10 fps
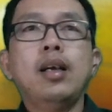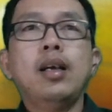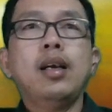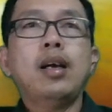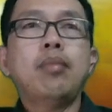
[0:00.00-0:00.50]

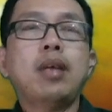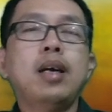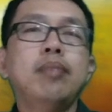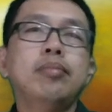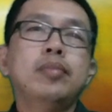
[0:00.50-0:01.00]

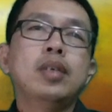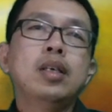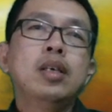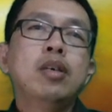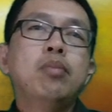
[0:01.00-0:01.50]
Abraham.
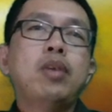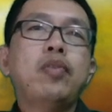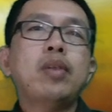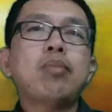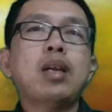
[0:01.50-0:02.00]

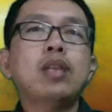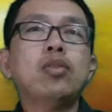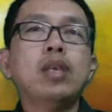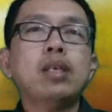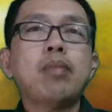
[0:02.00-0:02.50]
Berfirmanlah
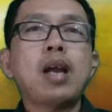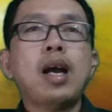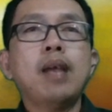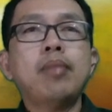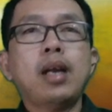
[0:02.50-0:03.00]
Tuhan kepada
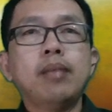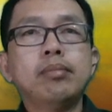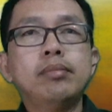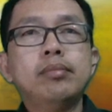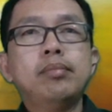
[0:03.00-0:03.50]
Abraham,
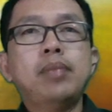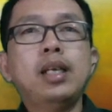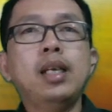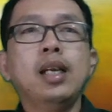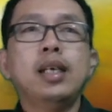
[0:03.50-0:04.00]

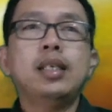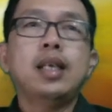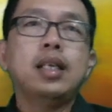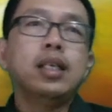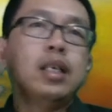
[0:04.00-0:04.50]
Pergilah
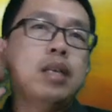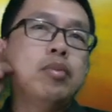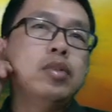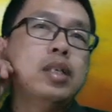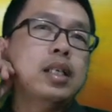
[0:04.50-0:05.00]
dari
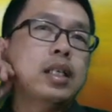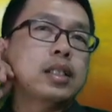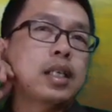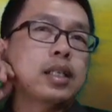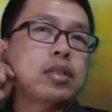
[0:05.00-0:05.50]
negerimu dan dari
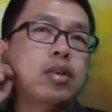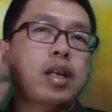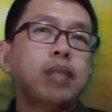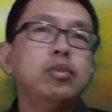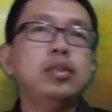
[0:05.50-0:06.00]
sanak
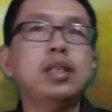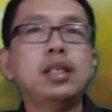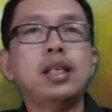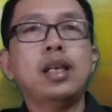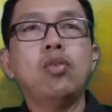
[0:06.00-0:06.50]
saudaramu dan
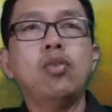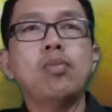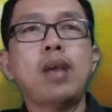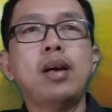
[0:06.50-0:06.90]
dari rumah